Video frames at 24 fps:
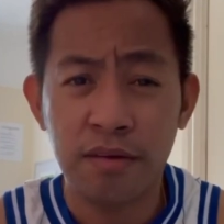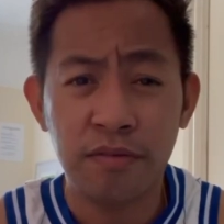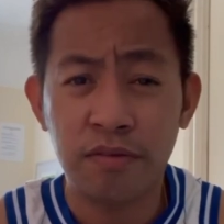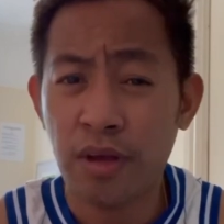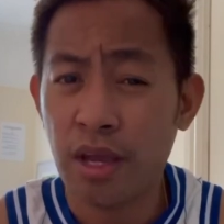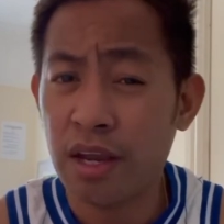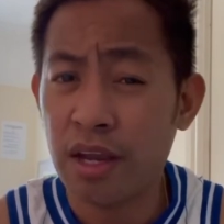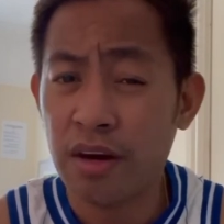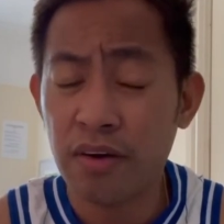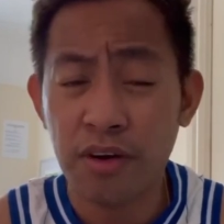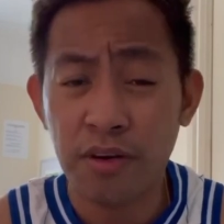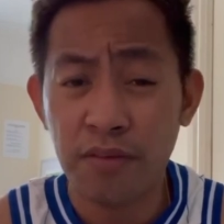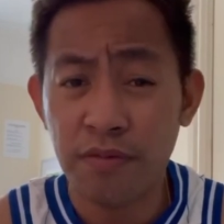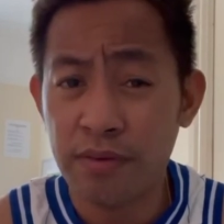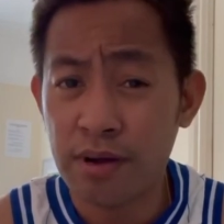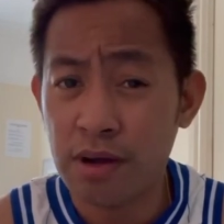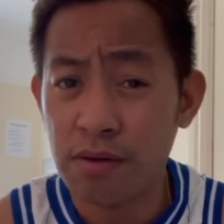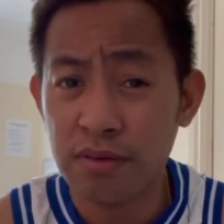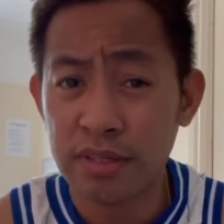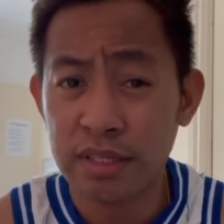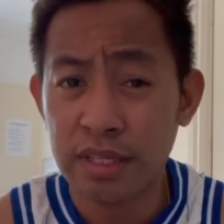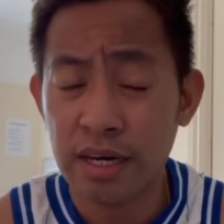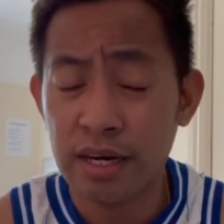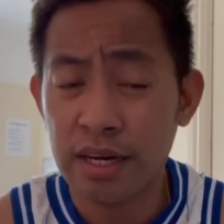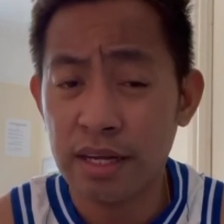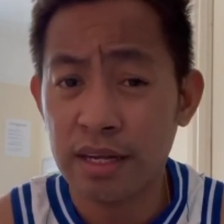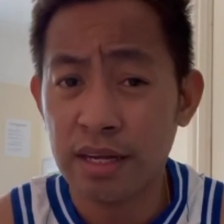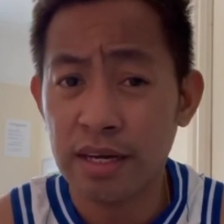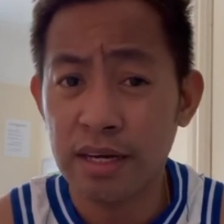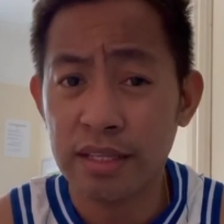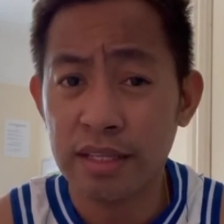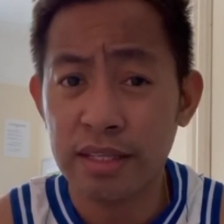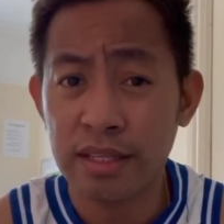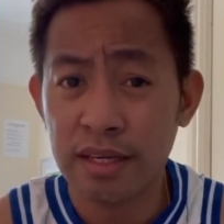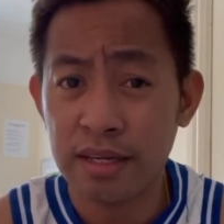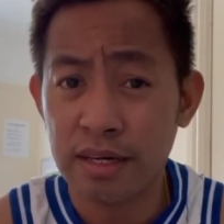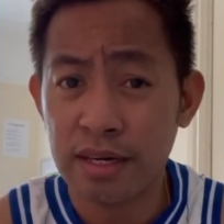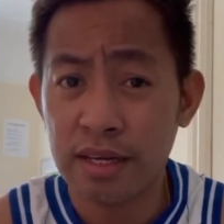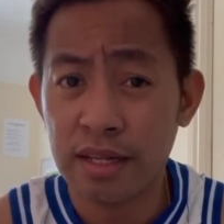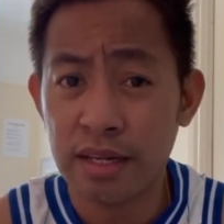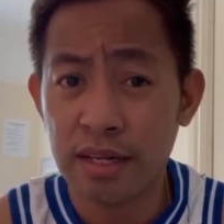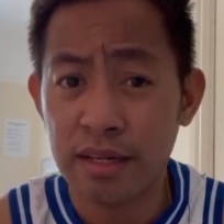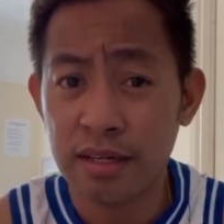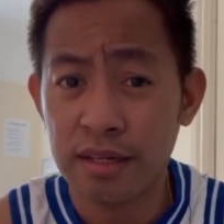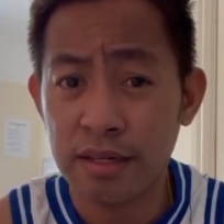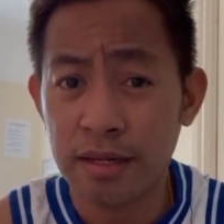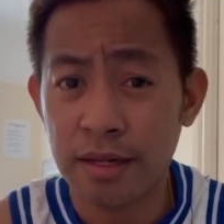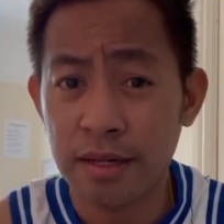Very foul talaga literal.